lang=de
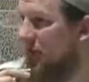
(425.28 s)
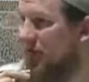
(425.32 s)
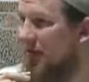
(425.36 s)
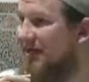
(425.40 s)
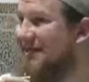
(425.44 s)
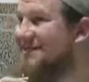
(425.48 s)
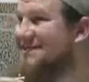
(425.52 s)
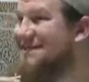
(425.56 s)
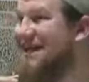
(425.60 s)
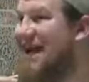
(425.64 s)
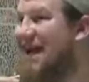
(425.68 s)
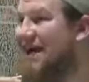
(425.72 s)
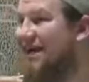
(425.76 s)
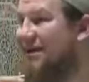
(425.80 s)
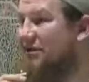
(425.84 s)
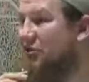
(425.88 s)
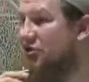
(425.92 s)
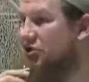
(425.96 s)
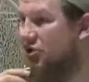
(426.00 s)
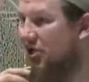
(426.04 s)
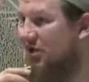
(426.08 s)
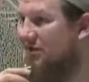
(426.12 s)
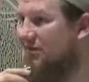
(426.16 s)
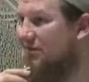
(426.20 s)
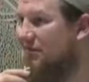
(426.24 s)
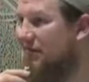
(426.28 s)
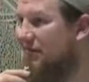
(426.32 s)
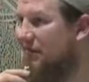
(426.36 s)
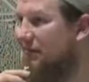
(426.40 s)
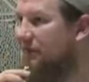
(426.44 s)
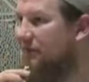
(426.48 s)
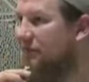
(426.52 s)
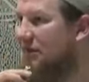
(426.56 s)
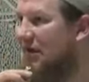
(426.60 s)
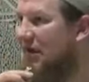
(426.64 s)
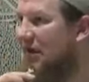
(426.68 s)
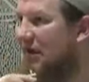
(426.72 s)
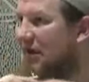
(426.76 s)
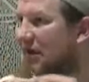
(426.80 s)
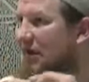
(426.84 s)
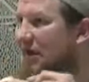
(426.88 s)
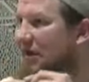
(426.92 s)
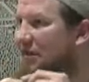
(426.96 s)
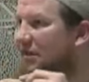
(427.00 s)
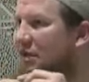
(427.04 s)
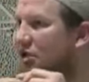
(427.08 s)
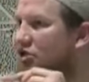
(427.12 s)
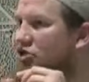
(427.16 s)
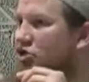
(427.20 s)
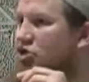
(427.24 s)
Ist gar keine Schande.
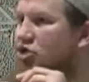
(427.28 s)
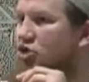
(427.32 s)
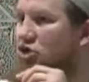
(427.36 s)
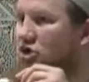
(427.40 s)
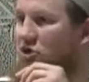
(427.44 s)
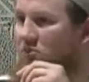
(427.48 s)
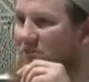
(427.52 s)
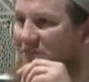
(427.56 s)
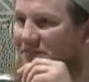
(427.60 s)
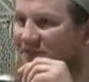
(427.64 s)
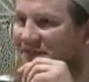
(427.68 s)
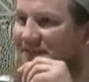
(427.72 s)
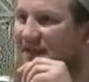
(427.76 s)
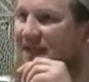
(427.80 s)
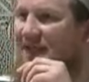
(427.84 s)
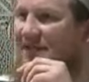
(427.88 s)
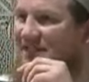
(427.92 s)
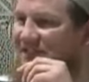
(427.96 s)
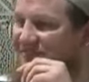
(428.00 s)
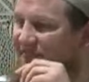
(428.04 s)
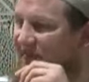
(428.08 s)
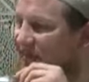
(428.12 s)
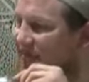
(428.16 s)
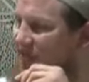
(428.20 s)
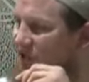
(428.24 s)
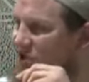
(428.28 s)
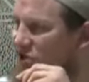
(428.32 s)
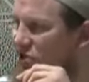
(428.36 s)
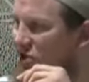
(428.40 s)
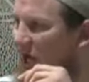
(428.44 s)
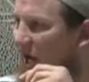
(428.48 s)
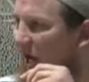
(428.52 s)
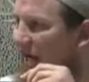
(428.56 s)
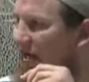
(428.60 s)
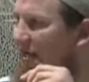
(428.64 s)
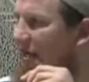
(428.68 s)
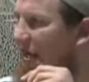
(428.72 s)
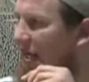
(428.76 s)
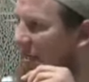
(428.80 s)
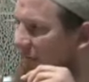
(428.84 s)
Das Schlimmste ist, wenn dich einer